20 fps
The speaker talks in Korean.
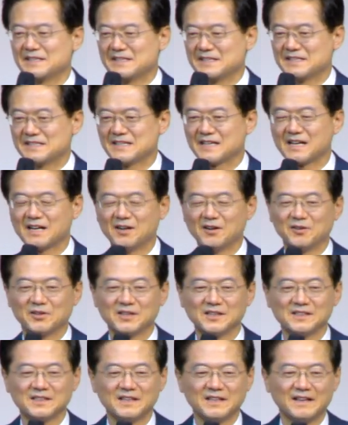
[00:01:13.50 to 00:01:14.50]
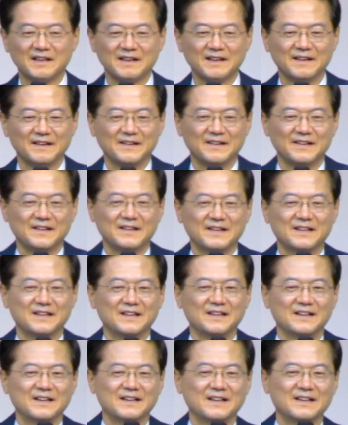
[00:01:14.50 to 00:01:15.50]
제가 어릴
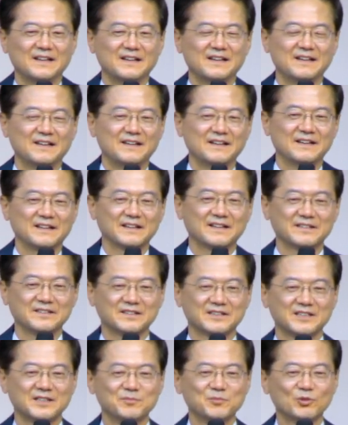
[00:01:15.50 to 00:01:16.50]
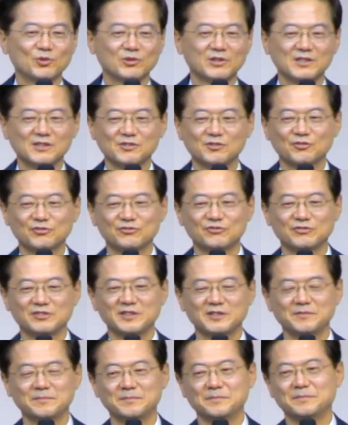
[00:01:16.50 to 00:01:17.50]
때그 김동길
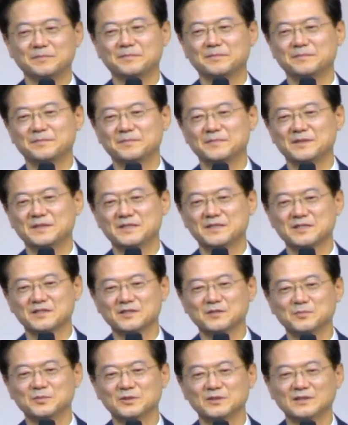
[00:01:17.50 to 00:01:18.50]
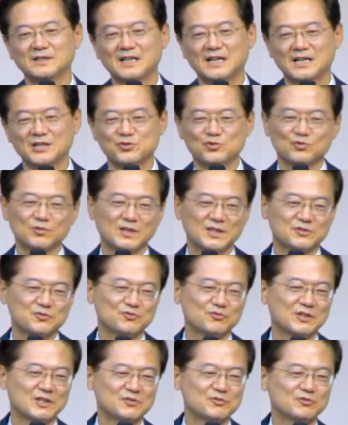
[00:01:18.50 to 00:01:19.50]
교수님 지금은 아주
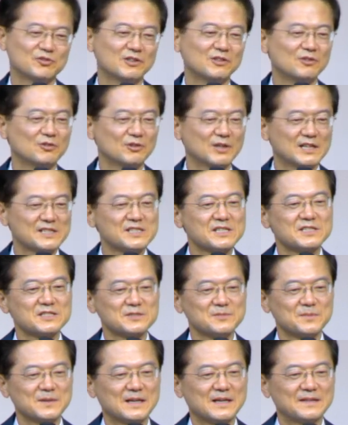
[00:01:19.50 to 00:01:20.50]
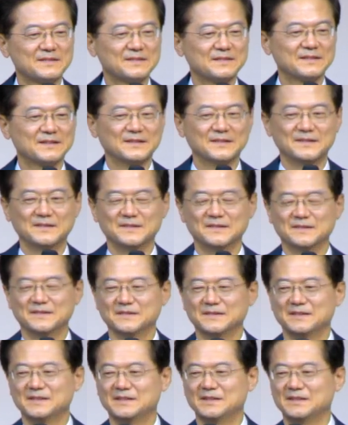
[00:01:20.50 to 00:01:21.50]
아주 아주 연로하셨지만
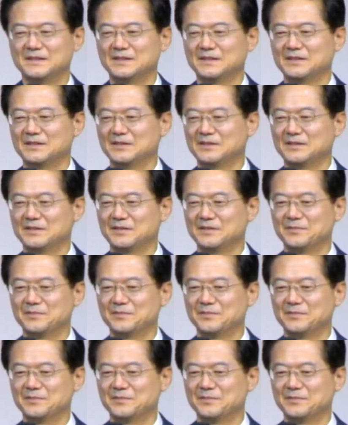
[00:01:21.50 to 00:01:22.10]
어,